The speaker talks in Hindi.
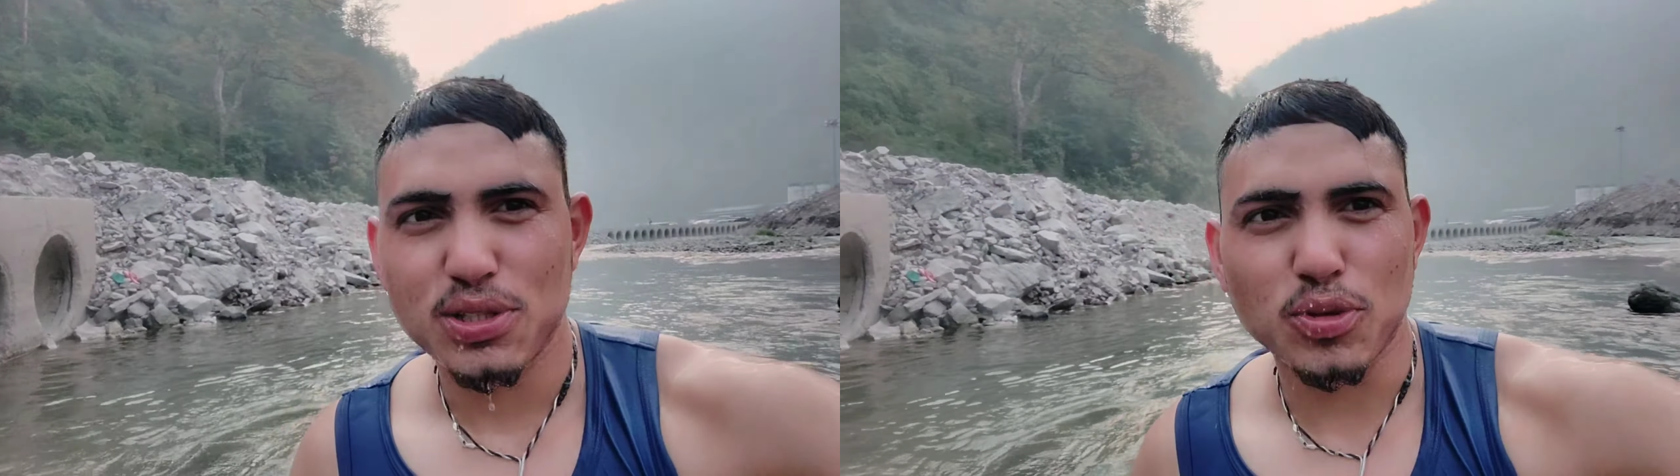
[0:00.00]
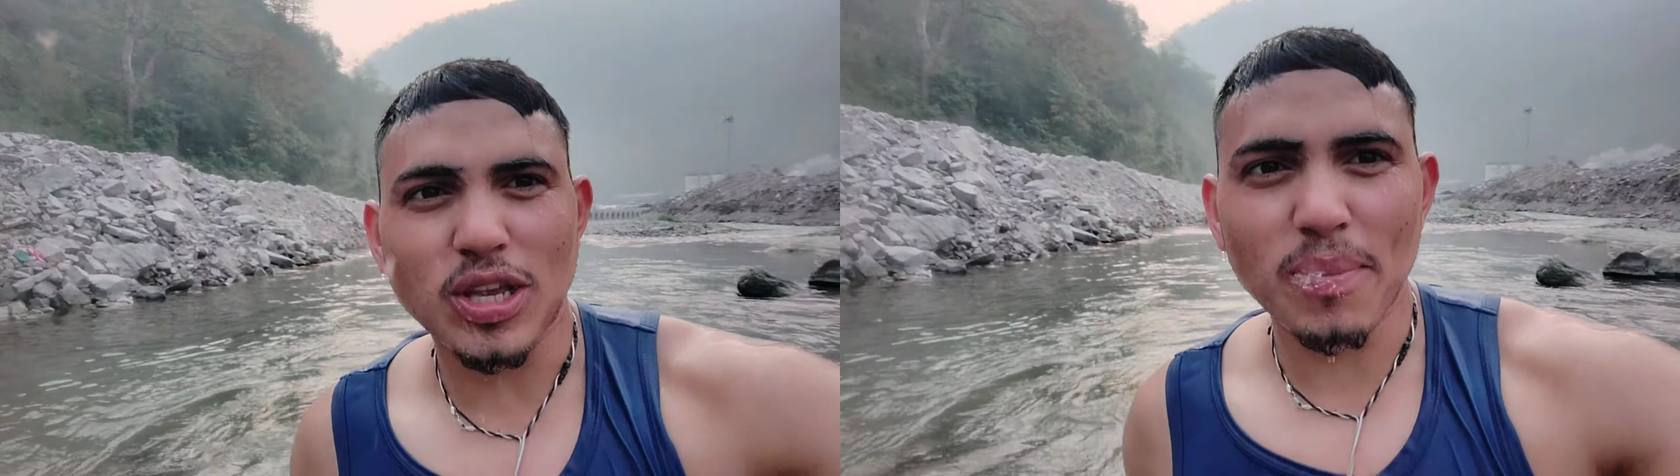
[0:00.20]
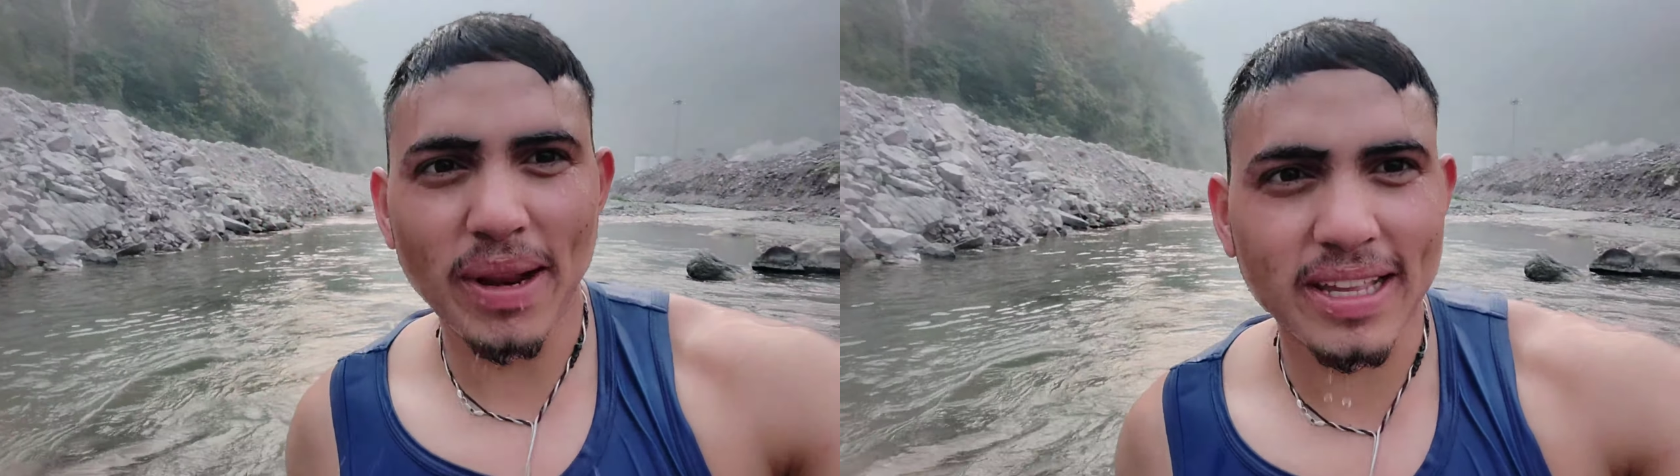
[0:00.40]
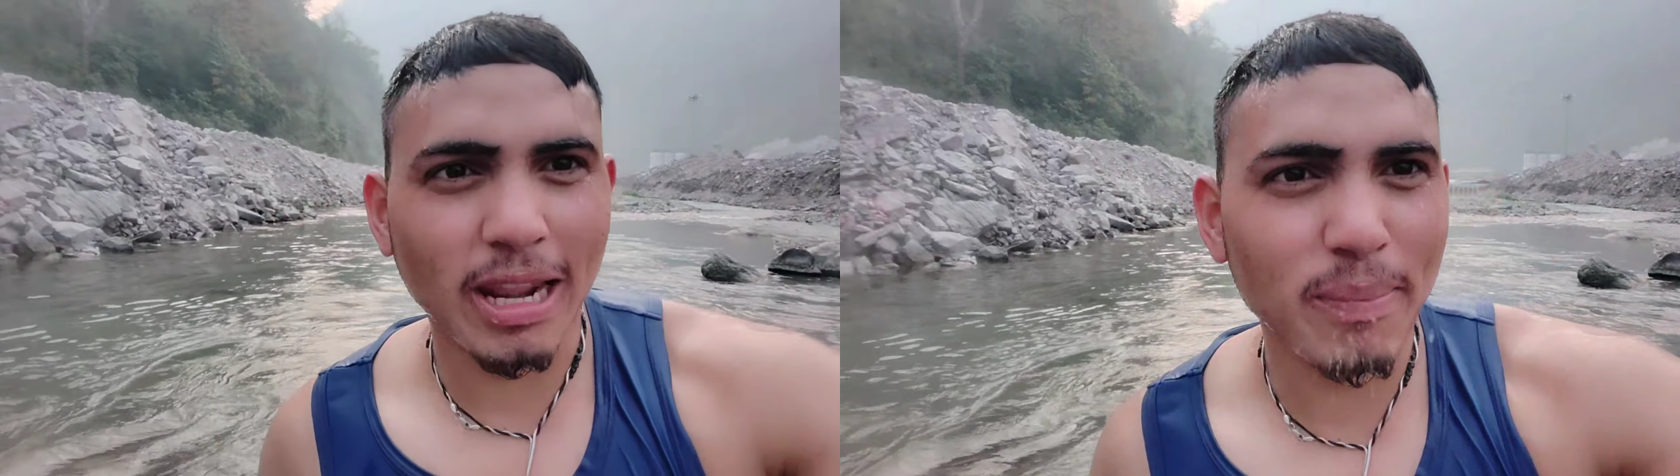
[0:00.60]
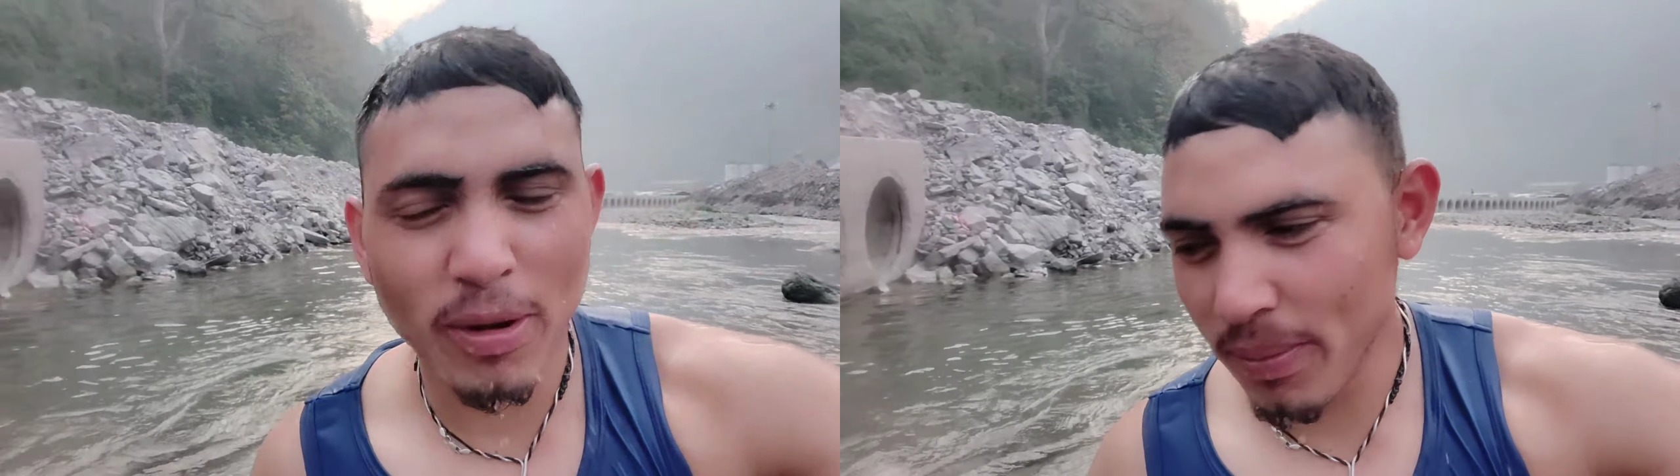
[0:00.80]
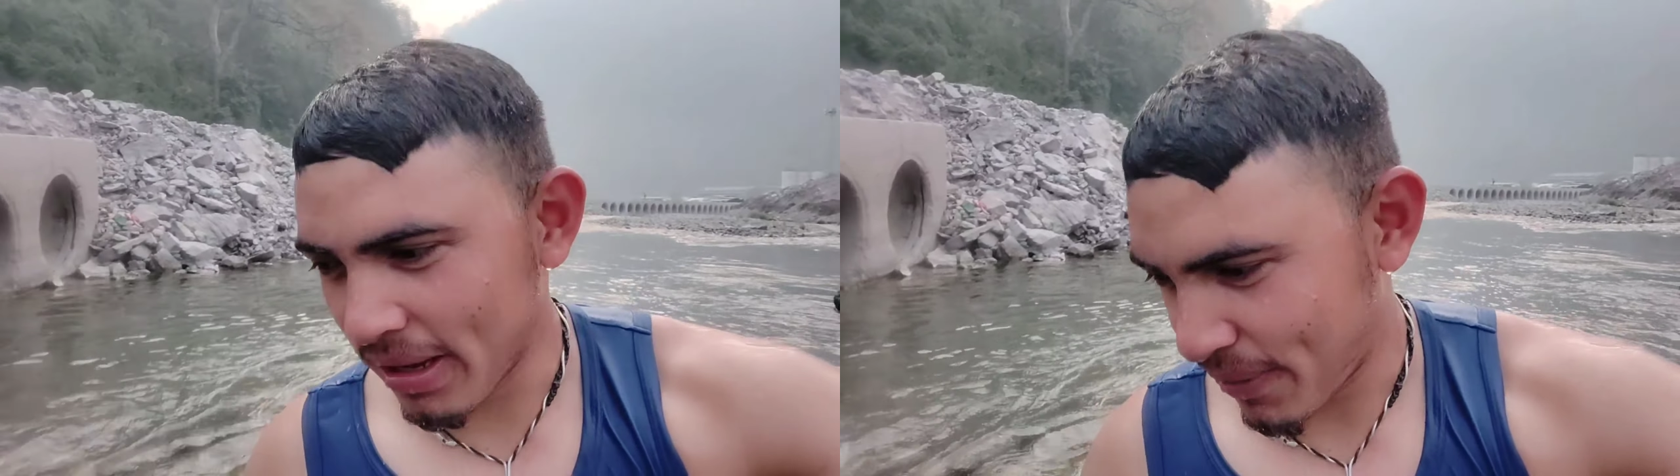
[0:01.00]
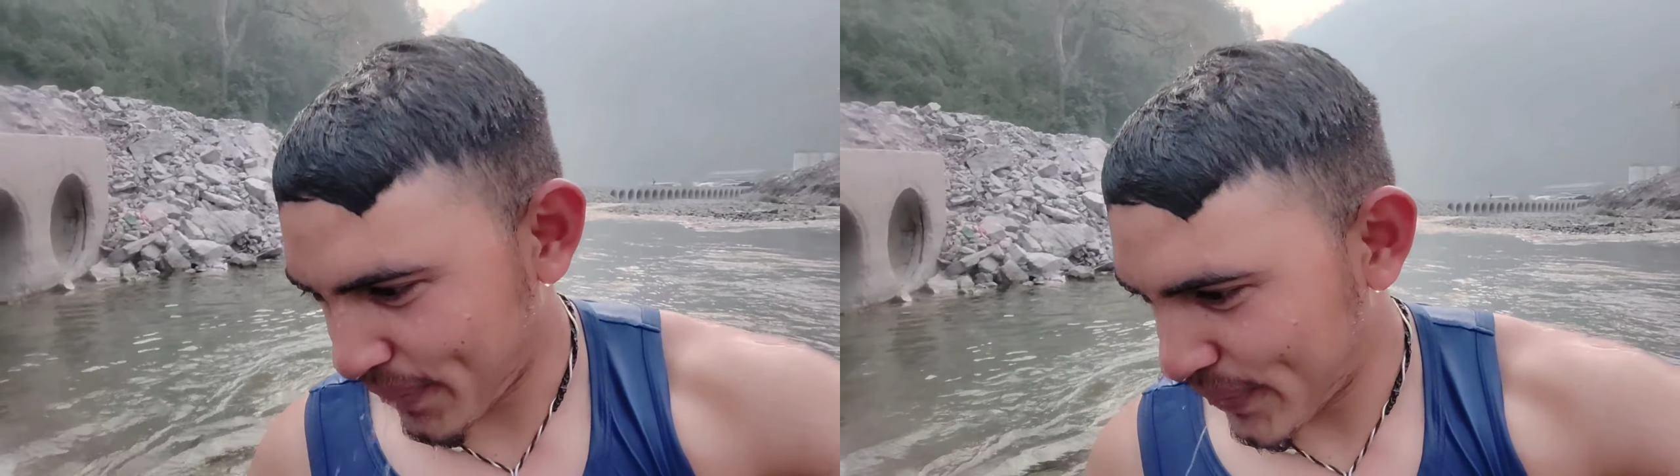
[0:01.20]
सोचा हम ना गर्मियों में